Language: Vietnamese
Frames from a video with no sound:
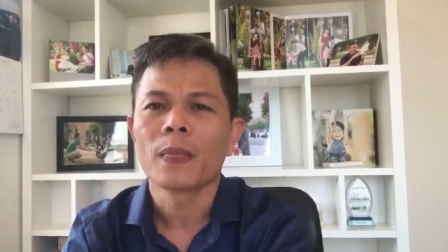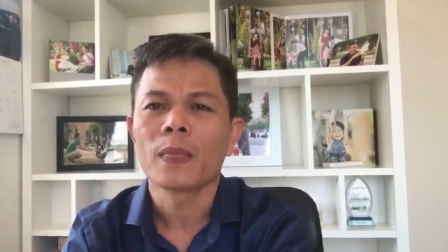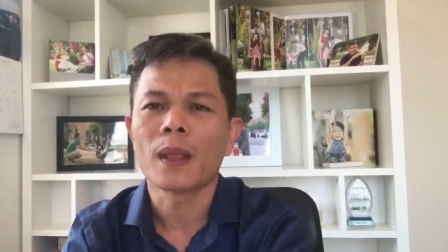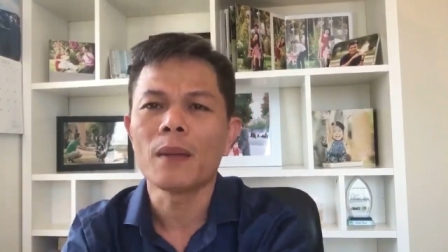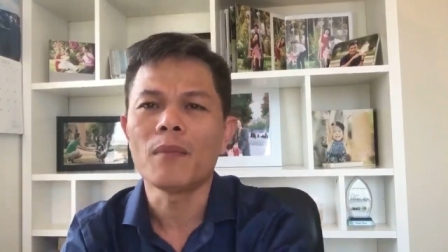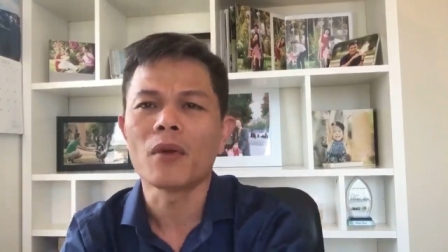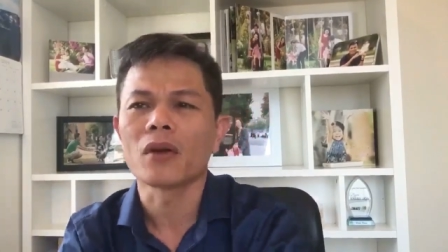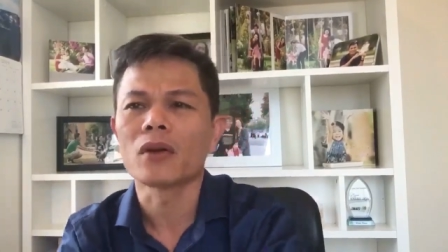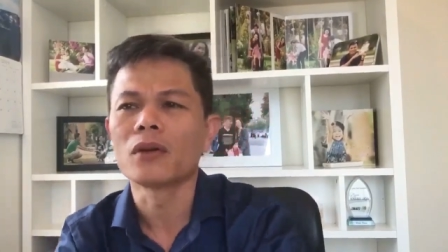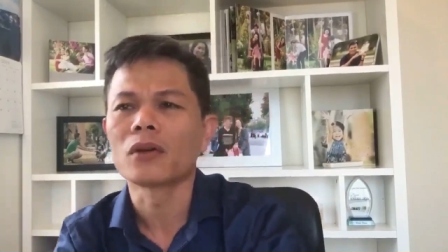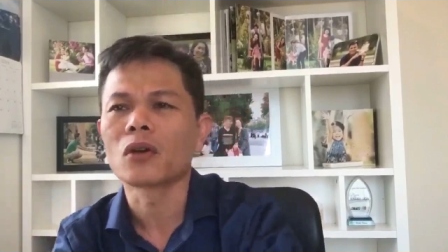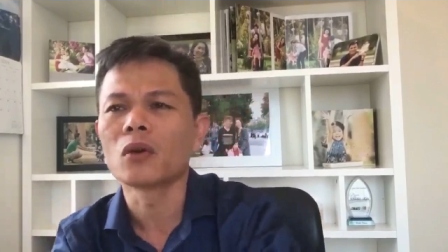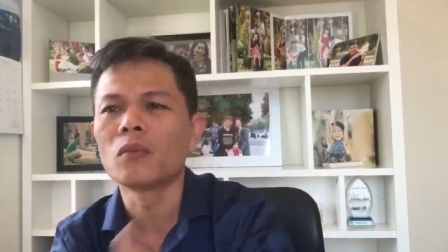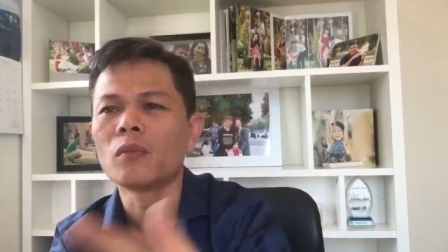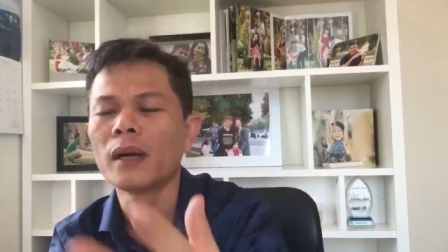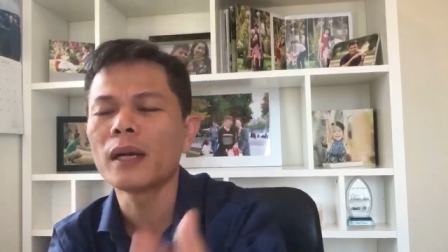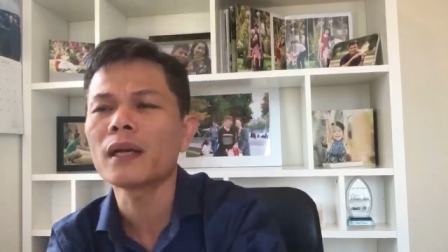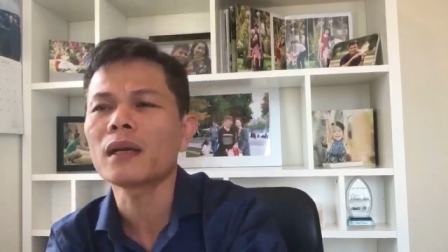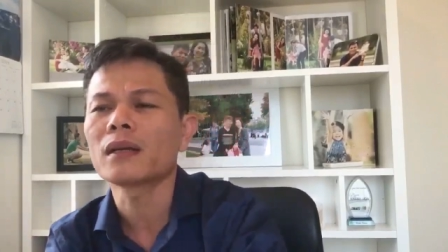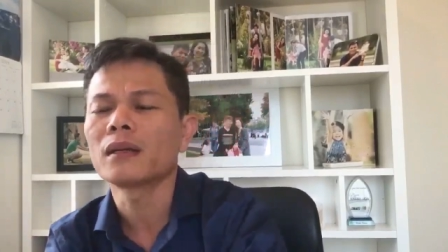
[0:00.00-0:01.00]
để mọi người
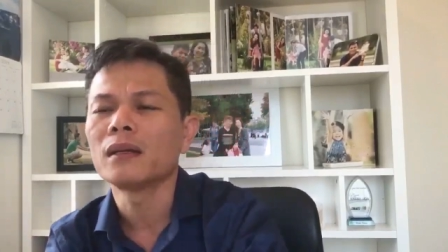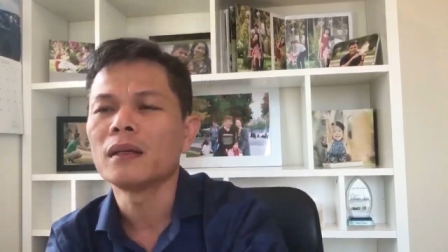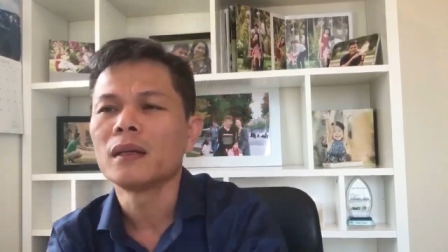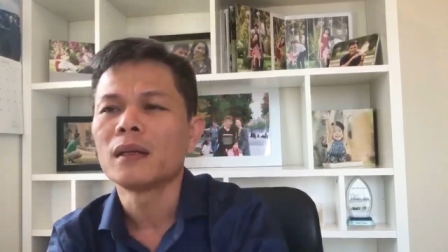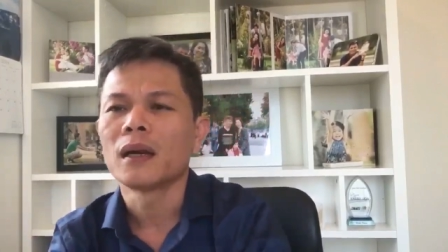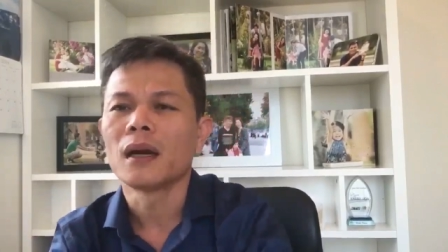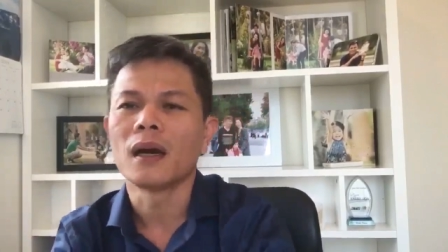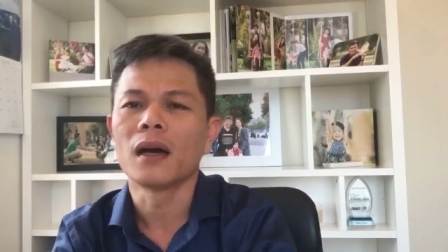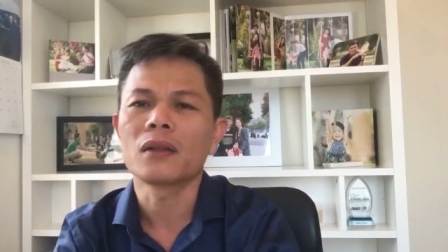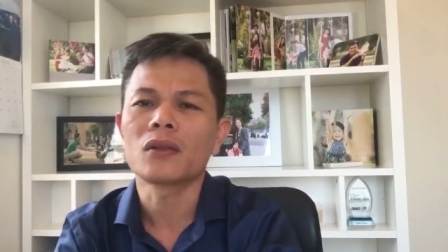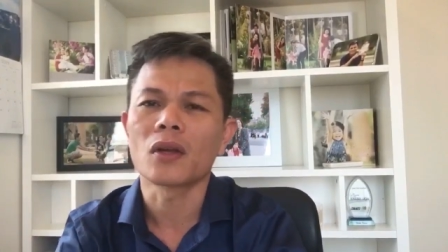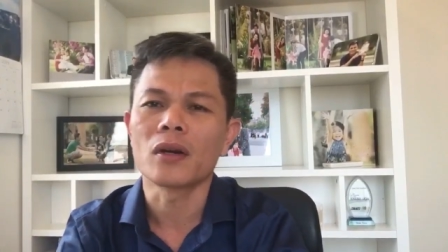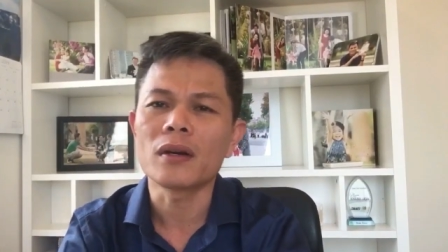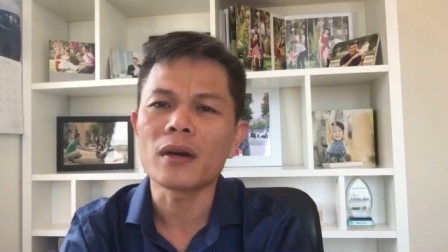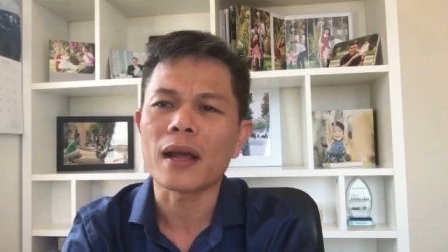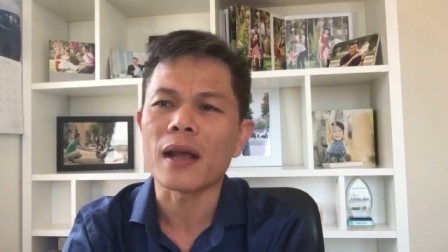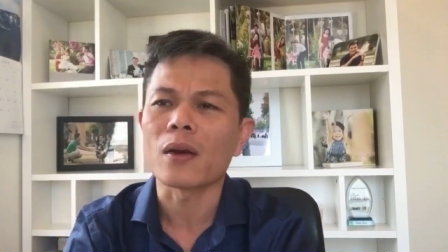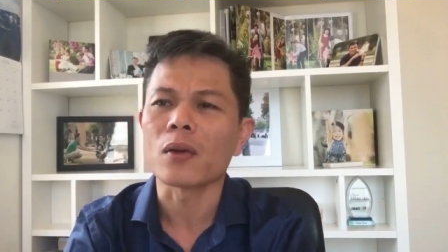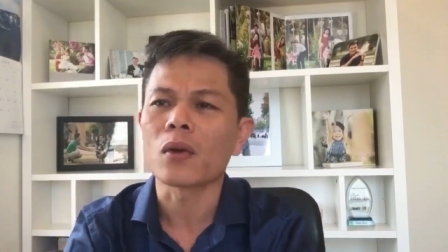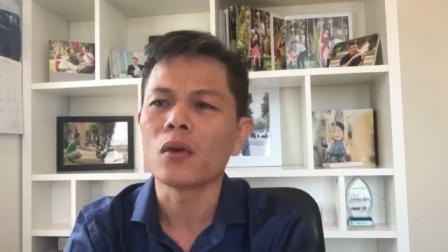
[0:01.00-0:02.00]
cùng biết ở tỉnh
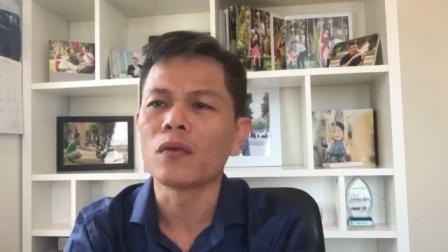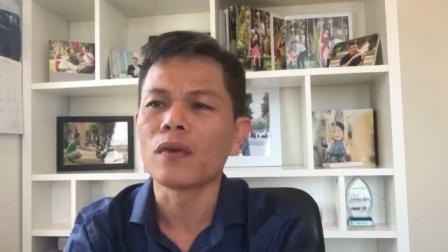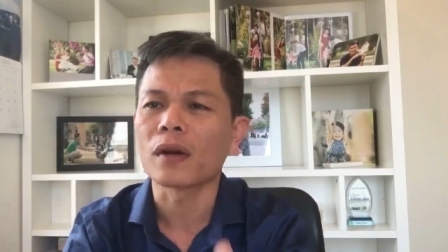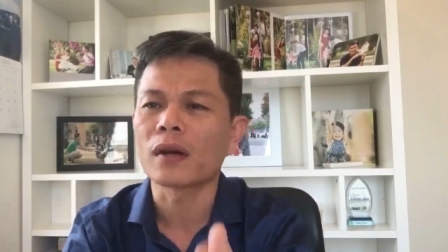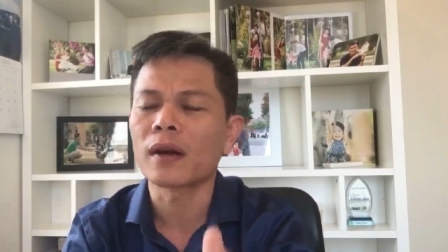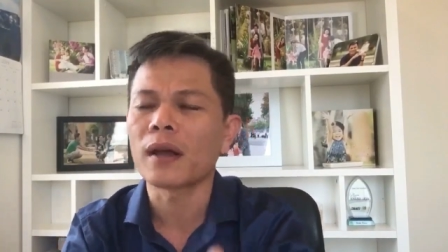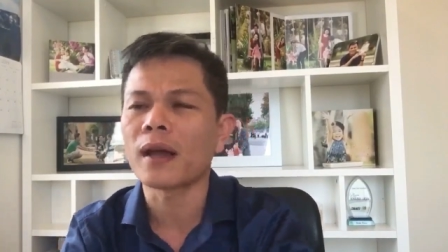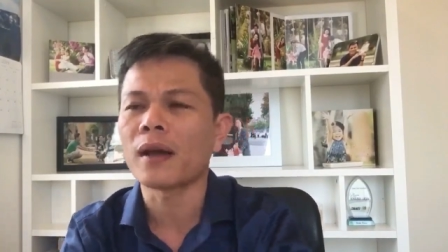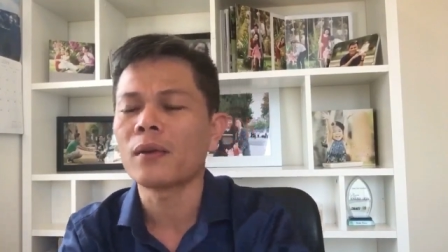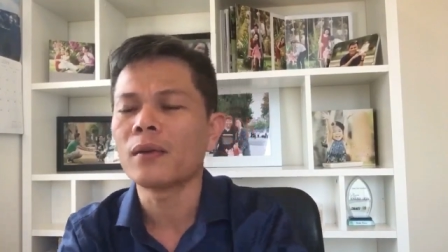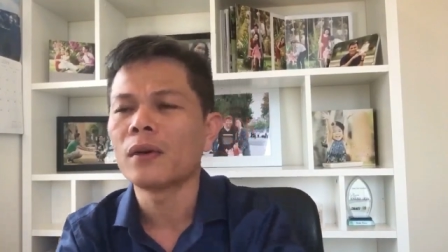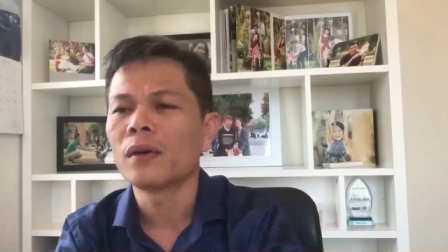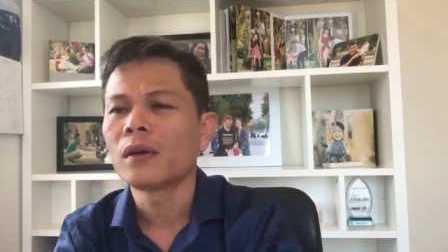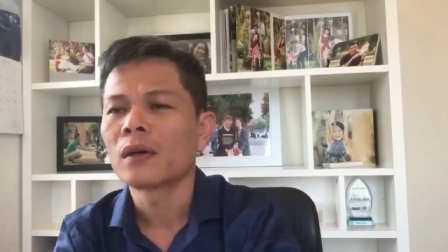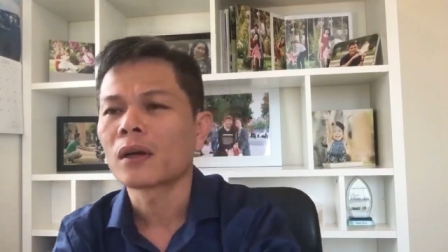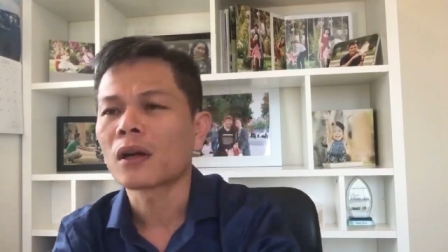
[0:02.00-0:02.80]
nào khu vực nào